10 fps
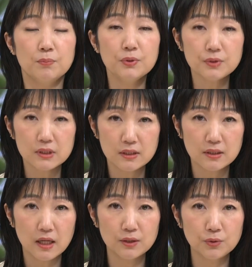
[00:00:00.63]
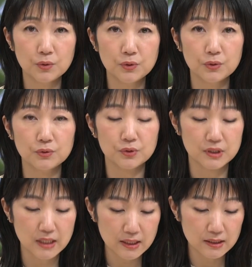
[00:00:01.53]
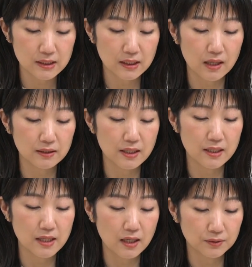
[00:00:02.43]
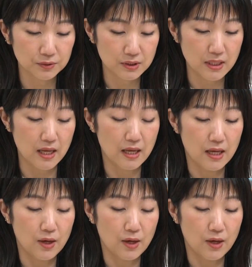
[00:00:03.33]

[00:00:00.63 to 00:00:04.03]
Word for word: プーチン大統領と親しい関係にあるとして